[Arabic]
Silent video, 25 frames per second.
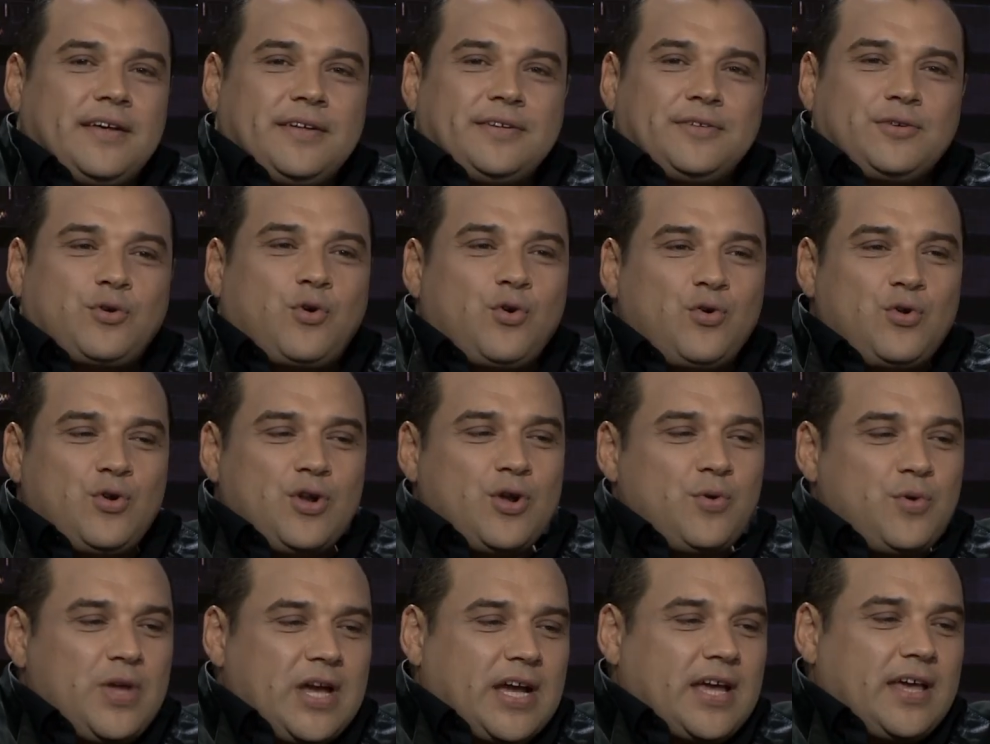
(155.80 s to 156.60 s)
نكونوا
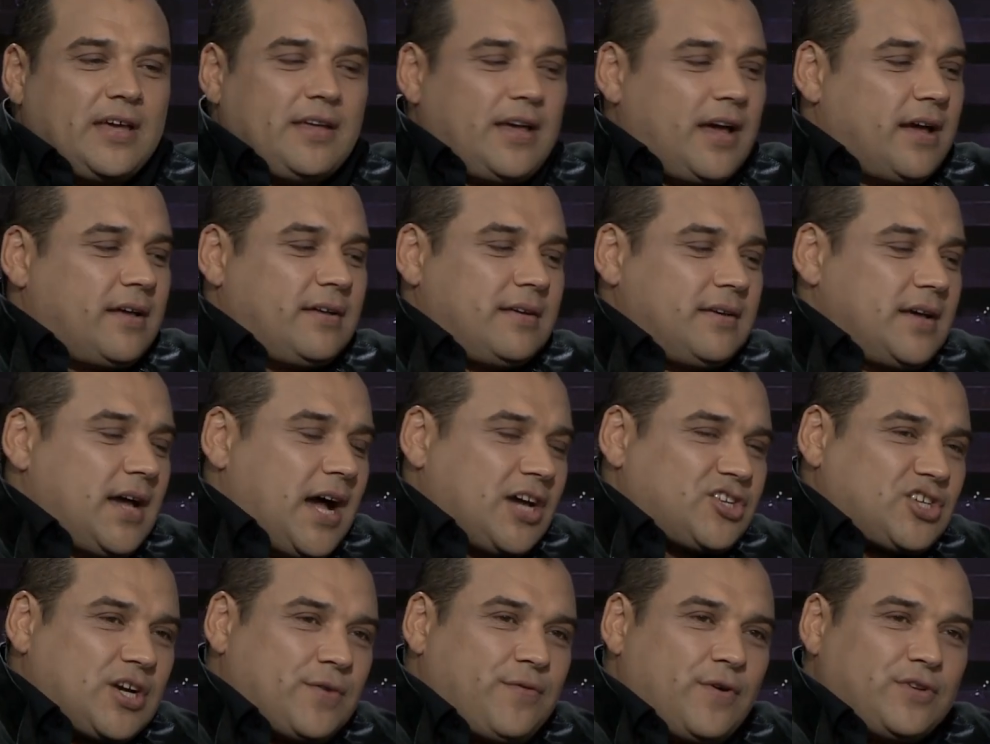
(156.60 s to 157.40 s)
انا وياك
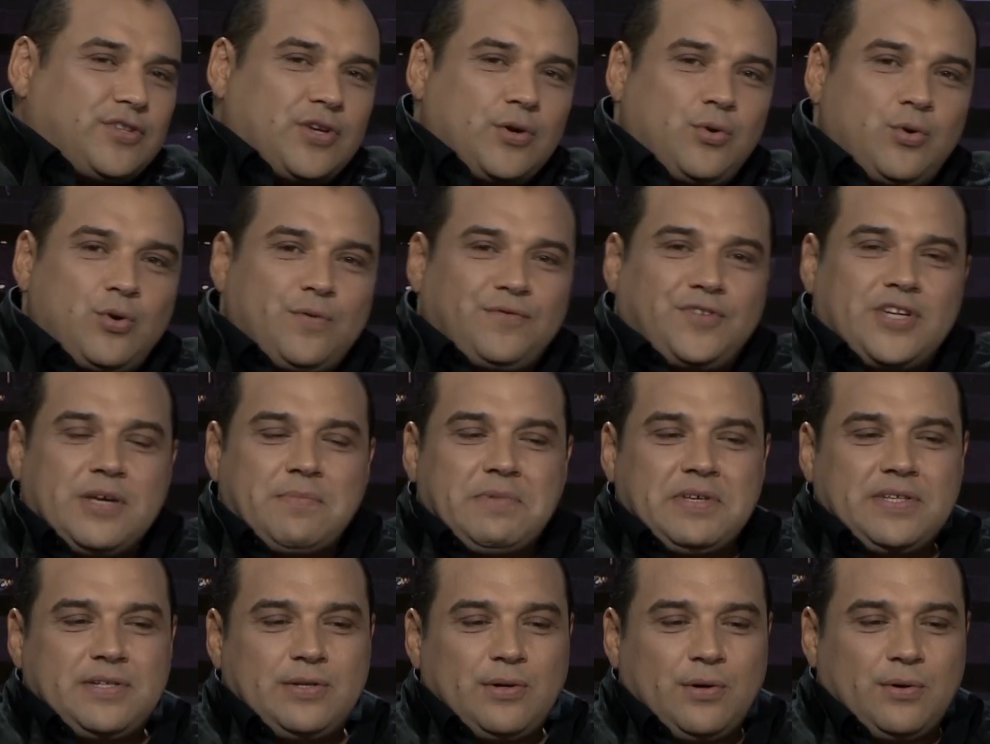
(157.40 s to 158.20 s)
اشاك فوا تنكونوا في شي
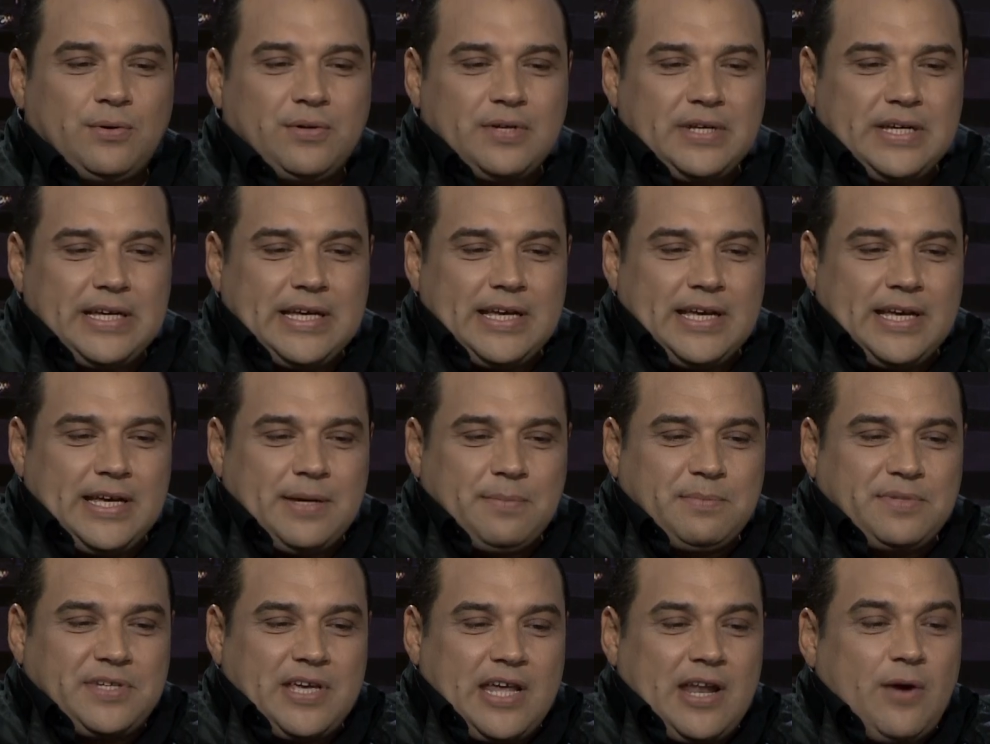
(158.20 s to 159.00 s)
ميسيون
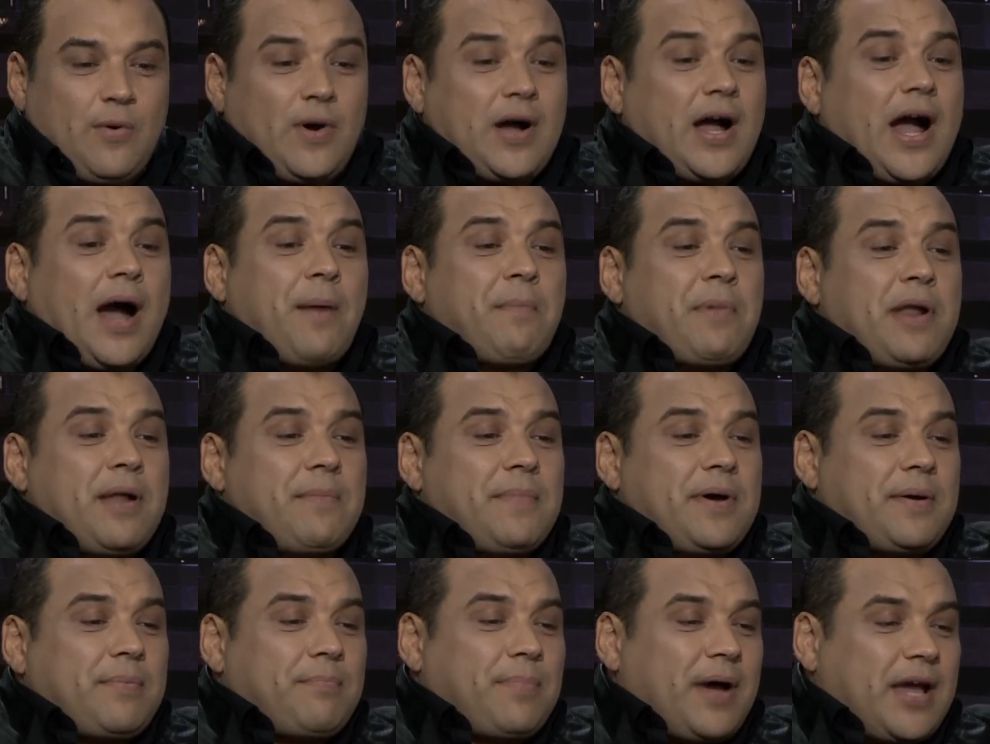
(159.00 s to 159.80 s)
مزيانه واخا
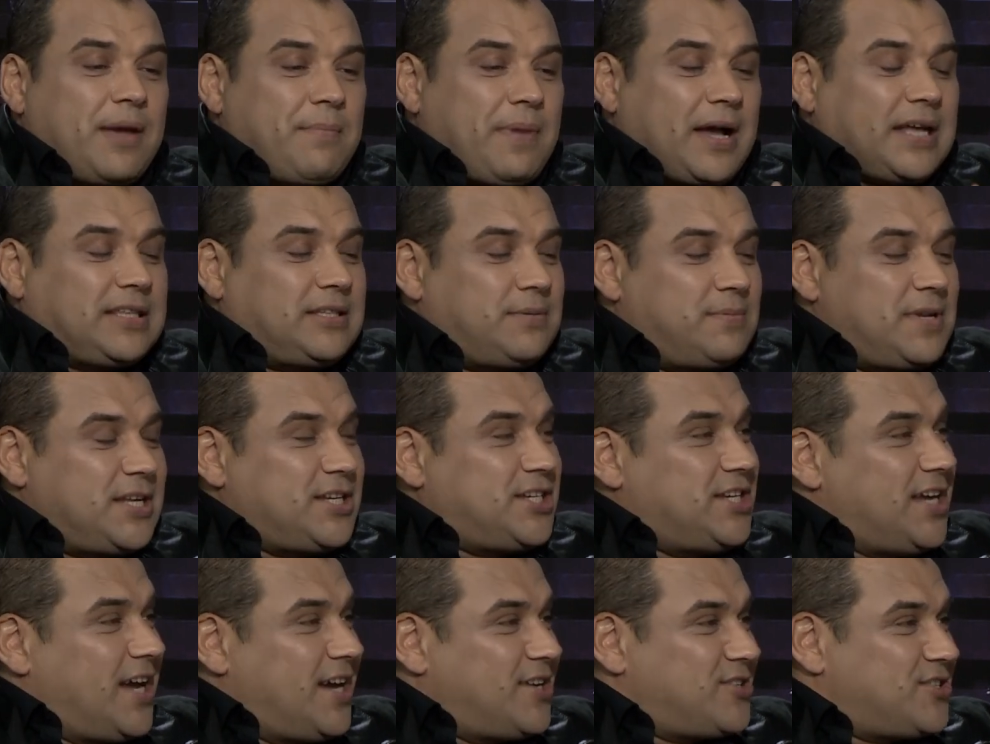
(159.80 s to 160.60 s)
عمرنا باقي ما قدمنا
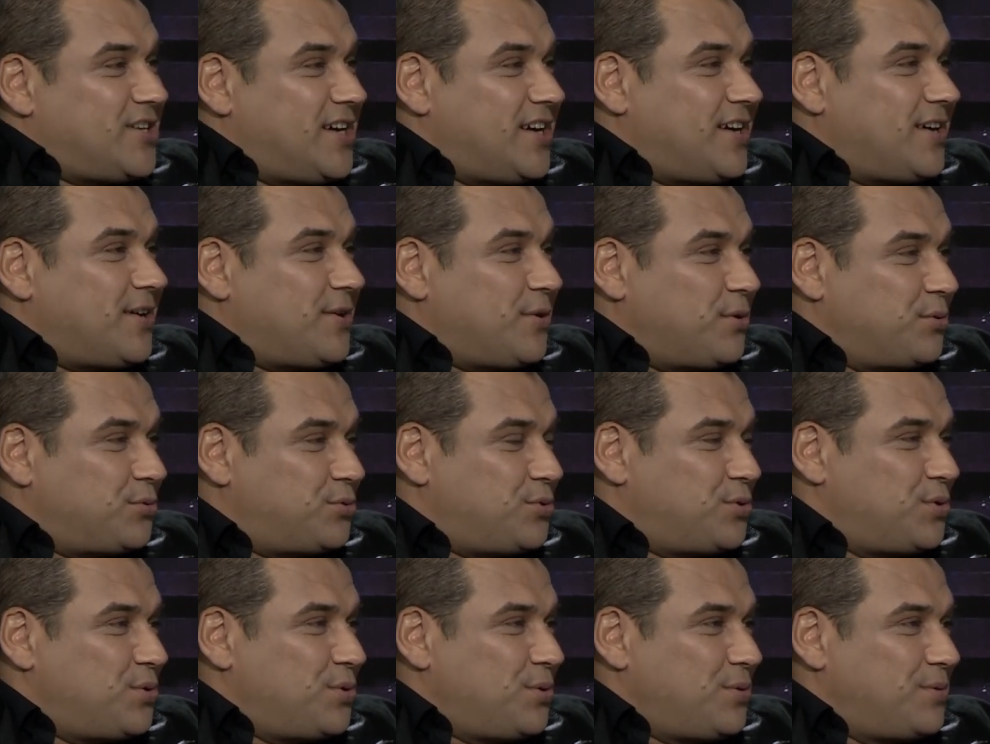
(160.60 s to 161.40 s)
شي حاجه اون
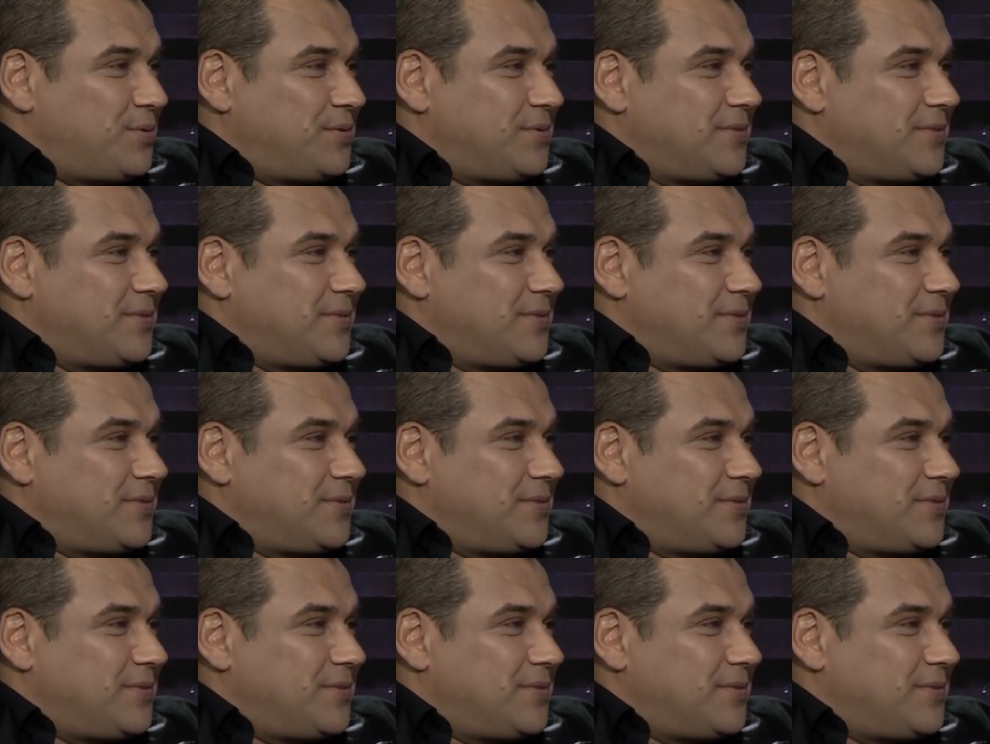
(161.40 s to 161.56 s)
ديو